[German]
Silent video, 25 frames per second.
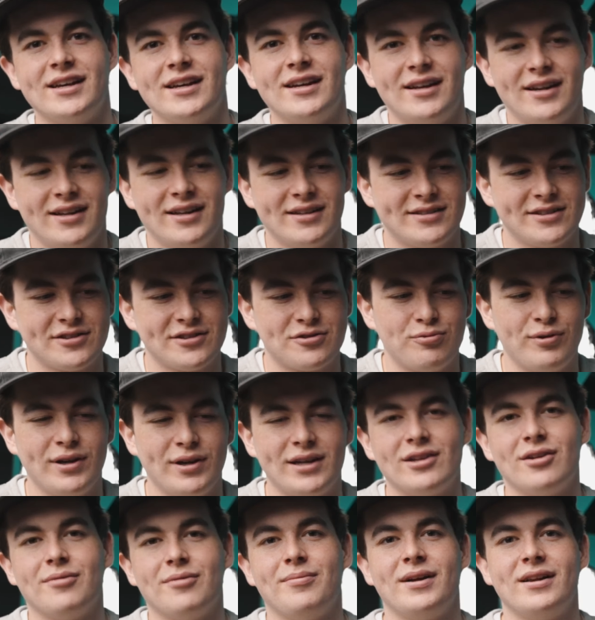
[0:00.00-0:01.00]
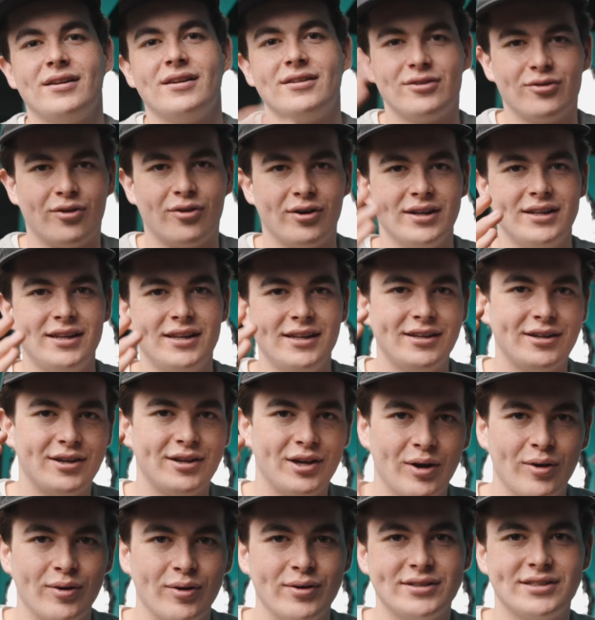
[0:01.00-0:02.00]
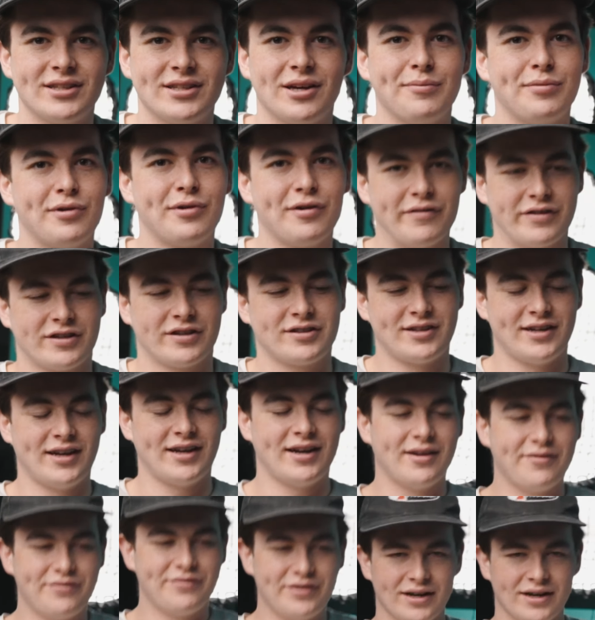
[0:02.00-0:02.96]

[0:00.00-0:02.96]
lässt das Rig nochmal deutlich größer und professioneller